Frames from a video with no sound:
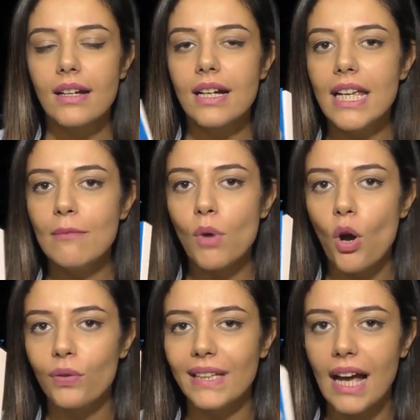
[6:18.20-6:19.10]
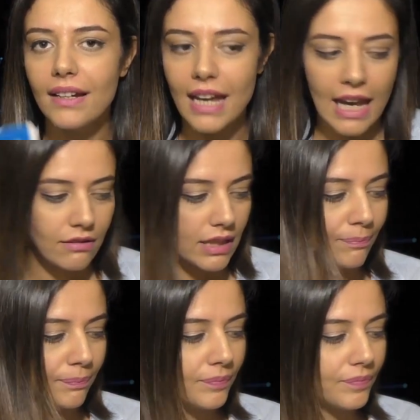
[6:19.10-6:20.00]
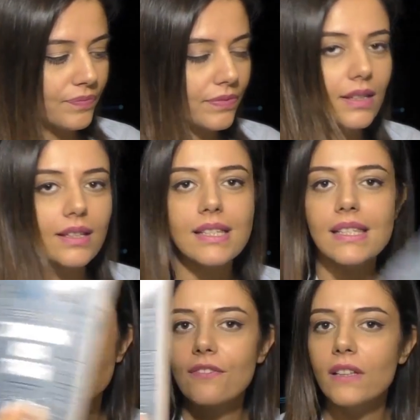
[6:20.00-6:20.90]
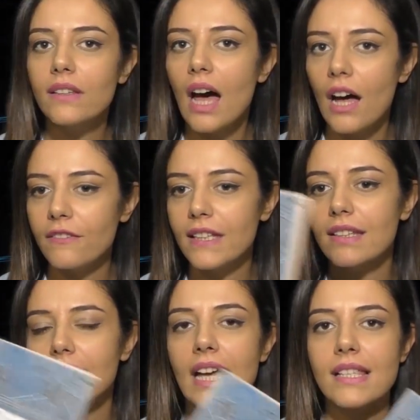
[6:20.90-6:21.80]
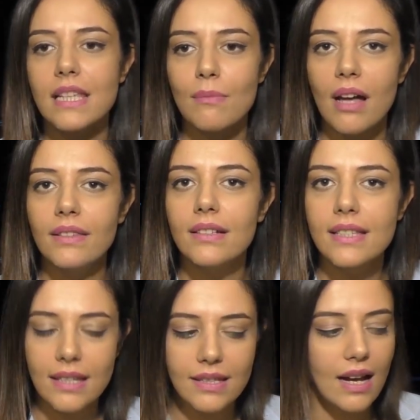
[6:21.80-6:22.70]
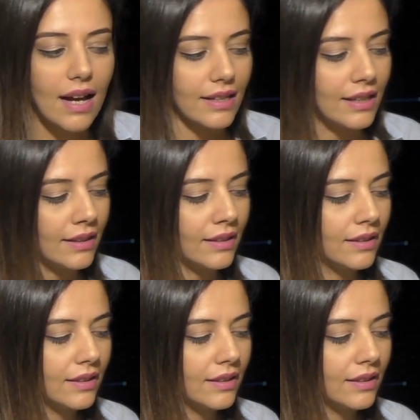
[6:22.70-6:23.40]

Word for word: Glenn Murphy'den Evrim, Stephen Hawking'den Zamanın Kısa Tarihi